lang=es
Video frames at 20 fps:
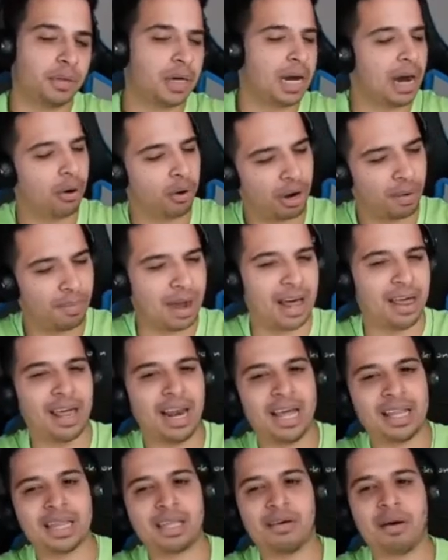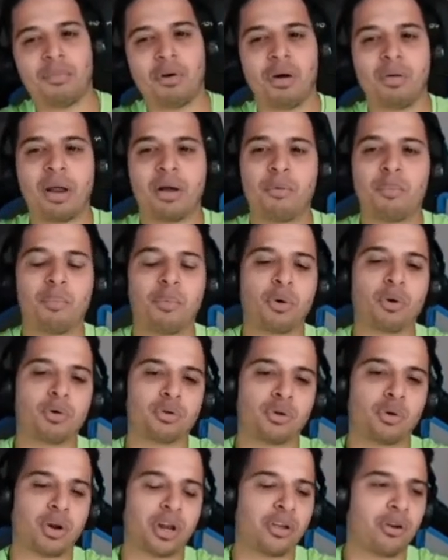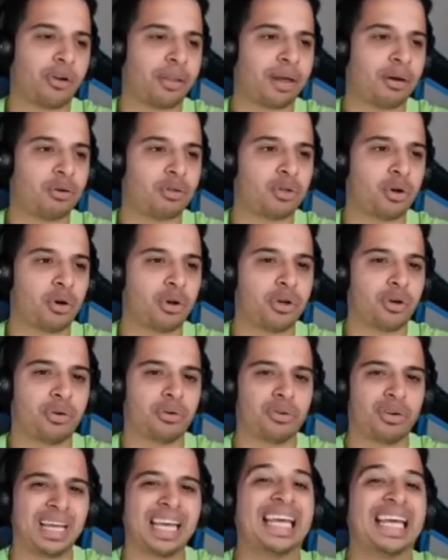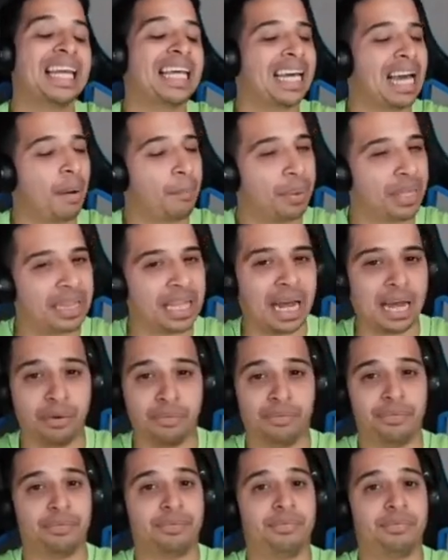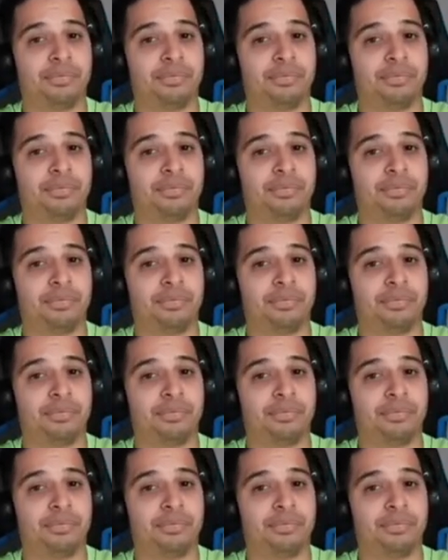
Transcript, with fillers: Ahora más adelante vamos a hablar un poco sobre Jordan Osorio y el capitano.